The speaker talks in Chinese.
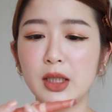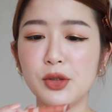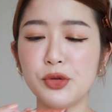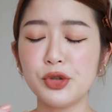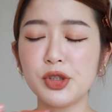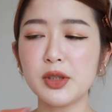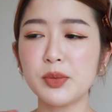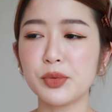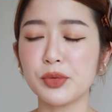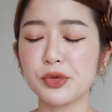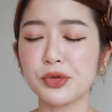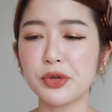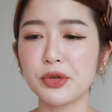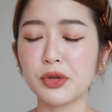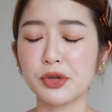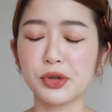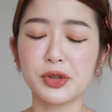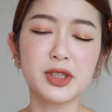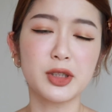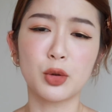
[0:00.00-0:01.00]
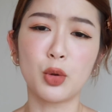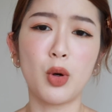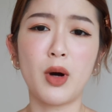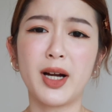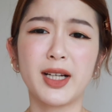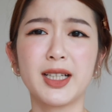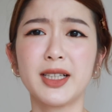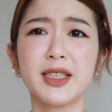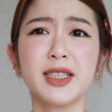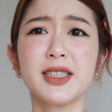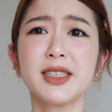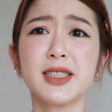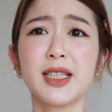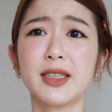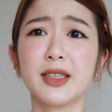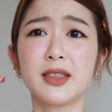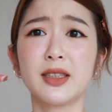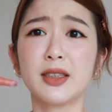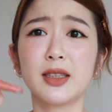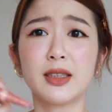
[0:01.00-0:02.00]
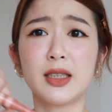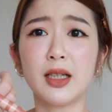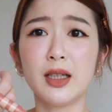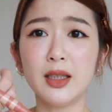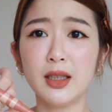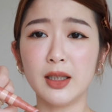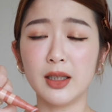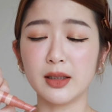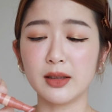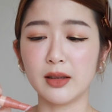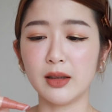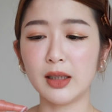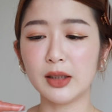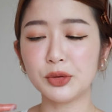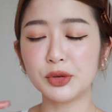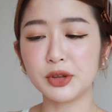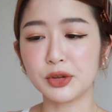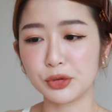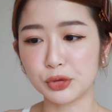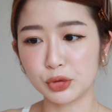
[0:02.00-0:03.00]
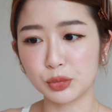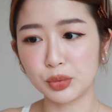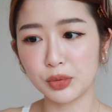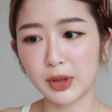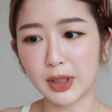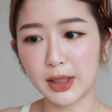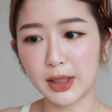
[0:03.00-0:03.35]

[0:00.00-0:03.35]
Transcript: 就是比如说，有时候一直狂压，一直压压压压压，然后它就一直出不